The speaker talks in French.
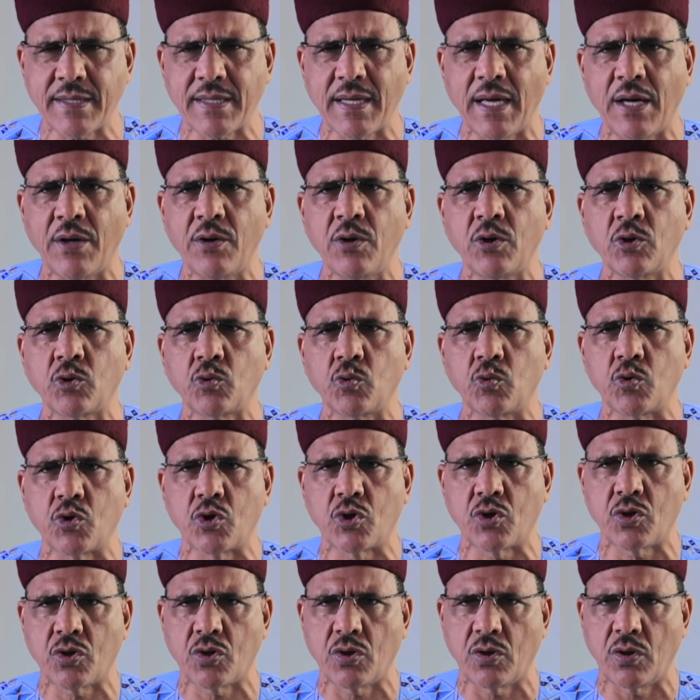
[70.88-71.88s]
à eux
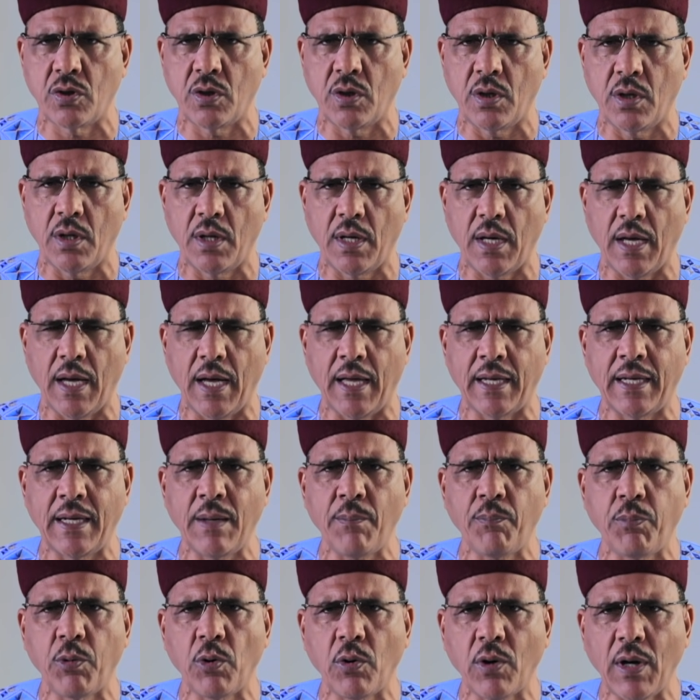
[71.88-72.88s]
tous, en
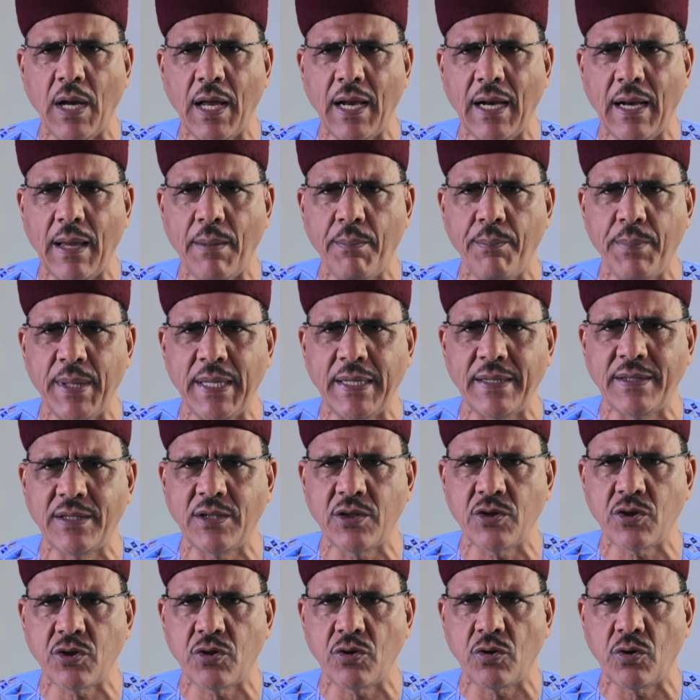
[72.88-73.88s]
implorant la
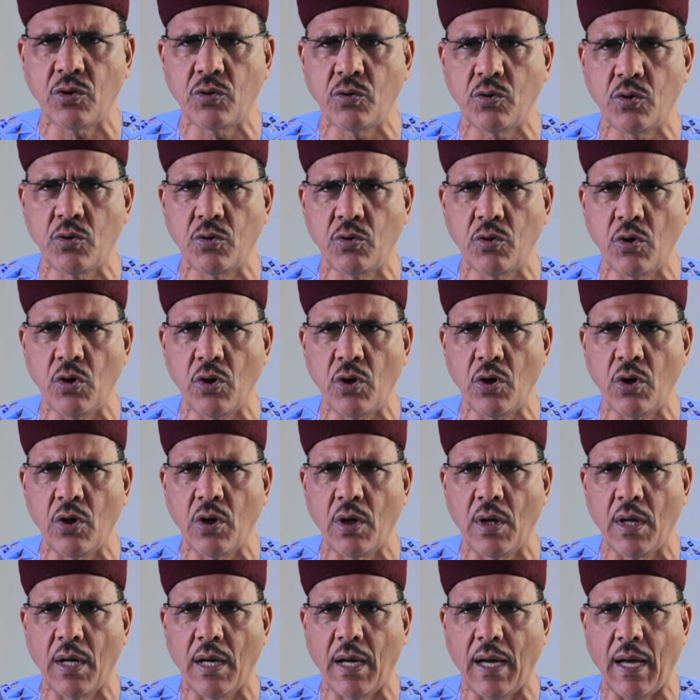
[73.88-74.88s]
bénédiction de Dieu
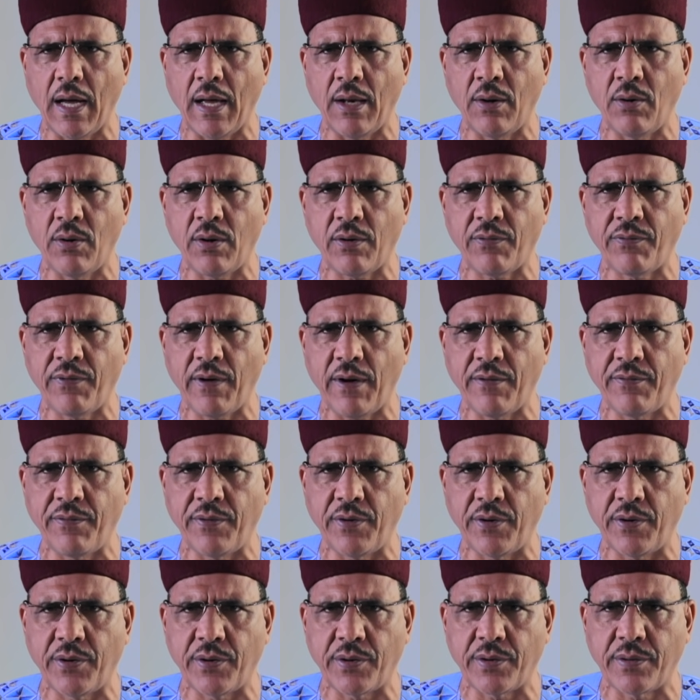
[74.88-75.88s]
en leur
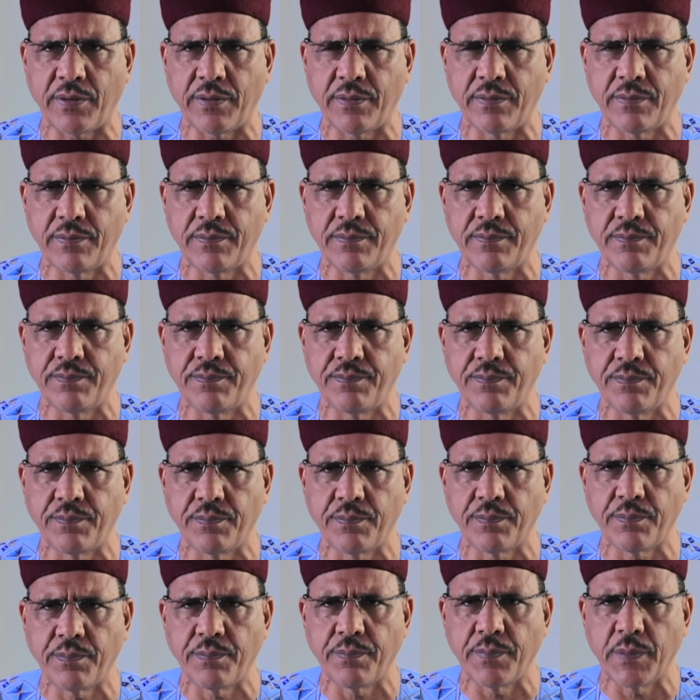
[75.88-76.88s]
faveur.
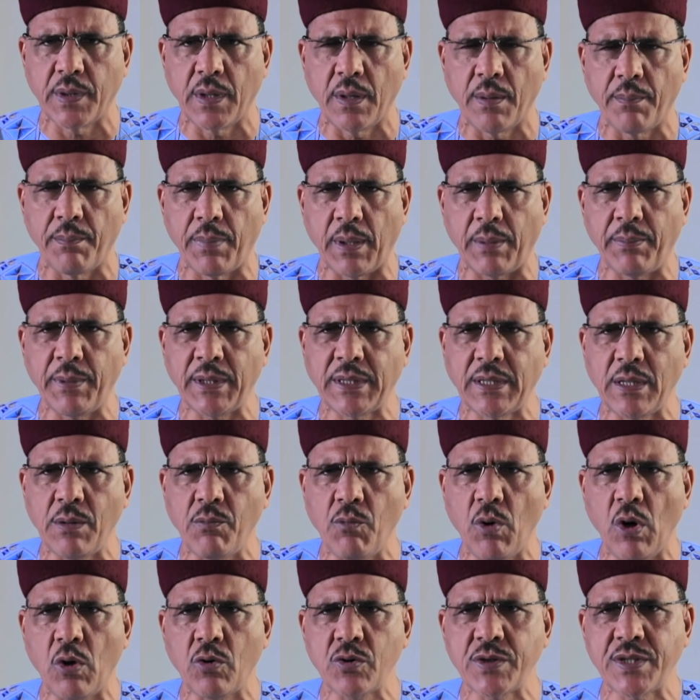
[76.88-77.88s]

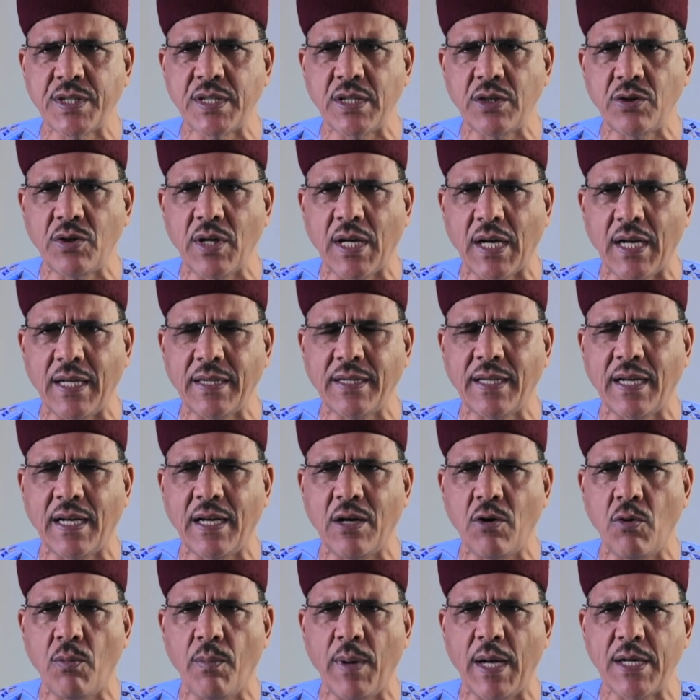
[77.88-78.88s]
Permettez-moi aussi de rendre
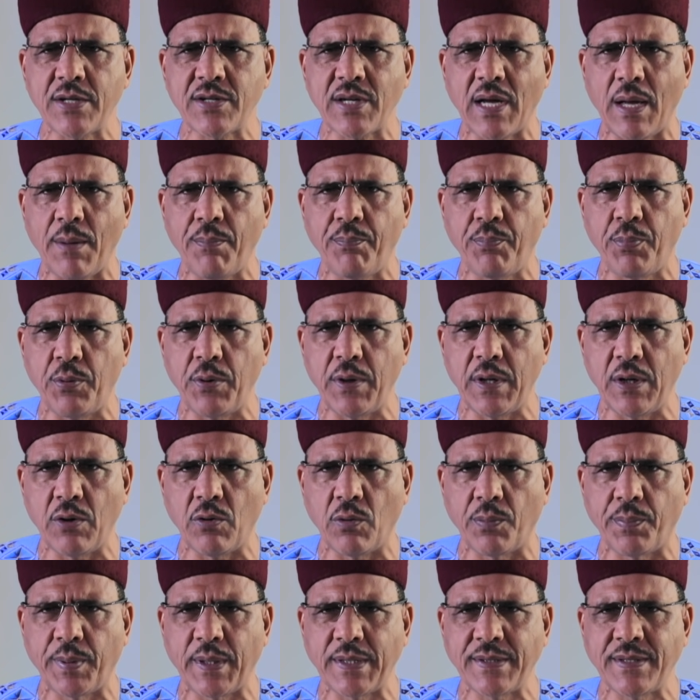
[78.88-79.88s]
un hommage appuyé
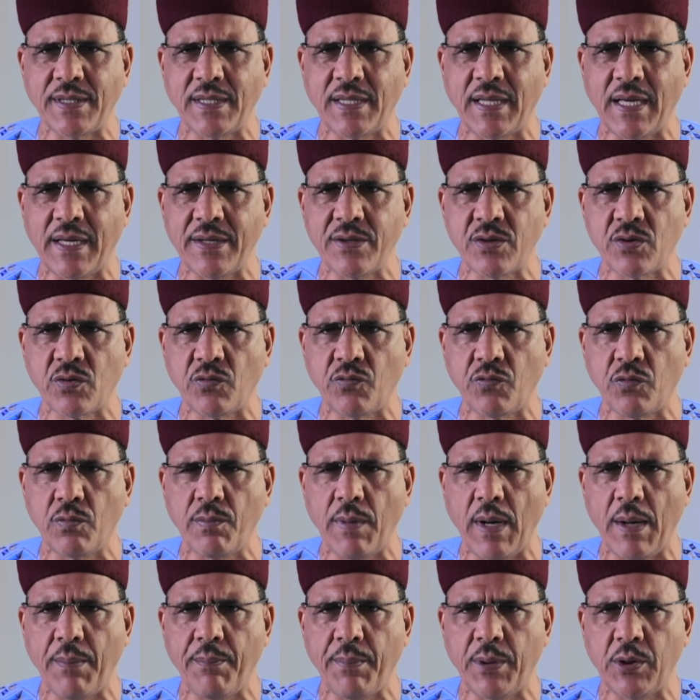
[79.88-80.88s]
au président soufou
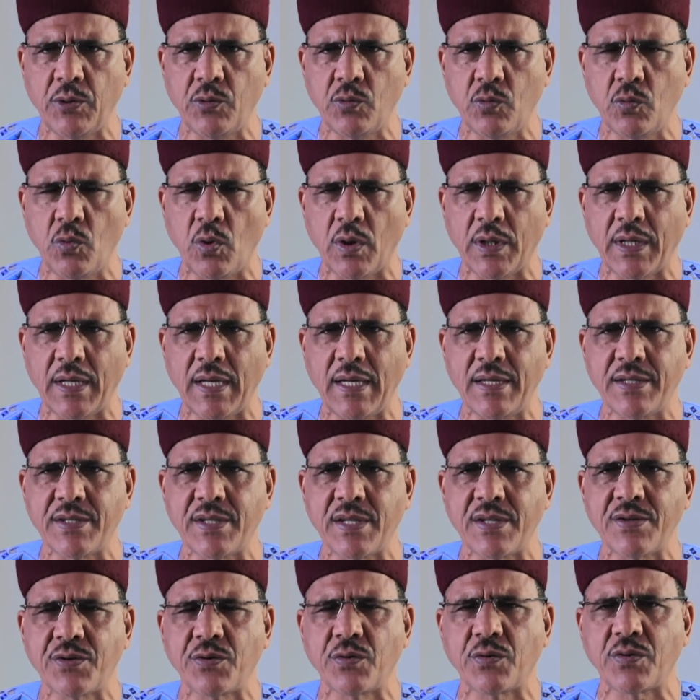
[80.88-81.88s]
Mahamadou auquel
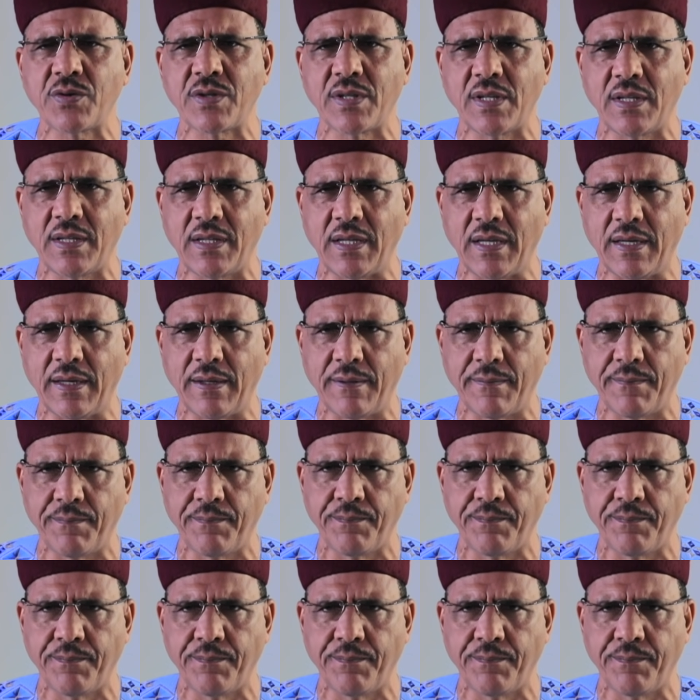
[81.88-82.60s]
j'ai succédé.